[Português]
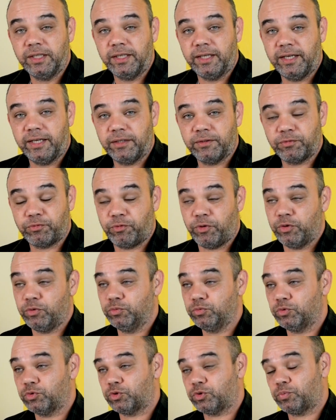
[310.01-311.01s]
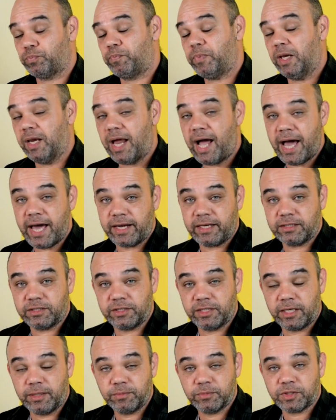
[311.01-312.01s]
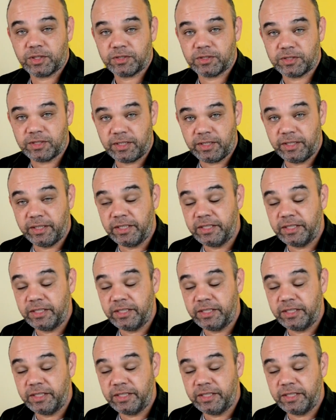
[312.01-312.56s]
É, foi um dos pilares, digamos assim,